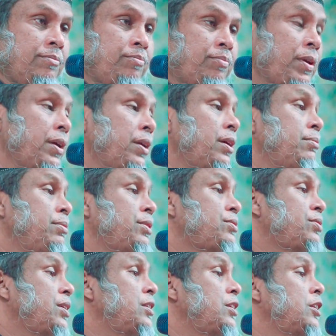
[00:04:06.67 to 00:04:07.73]
প্রিয় নবী
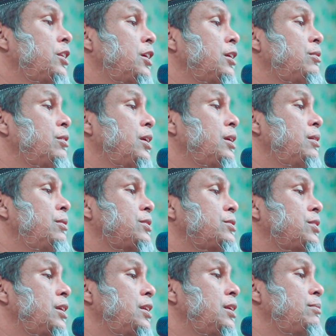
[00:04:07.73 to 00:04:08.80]

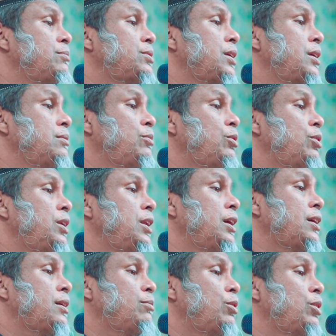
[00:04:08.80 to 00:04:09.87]
সাল্লাম সেই
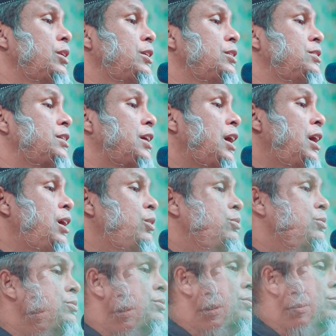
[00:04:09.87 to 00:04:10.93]
মহিলাকে বললেন যাও
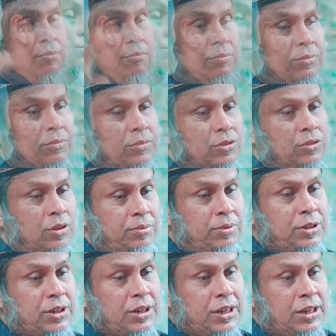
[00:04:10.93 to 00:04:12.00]

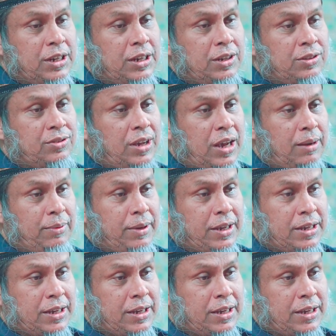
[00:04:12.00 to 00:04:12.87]
নবীজি সাহাবা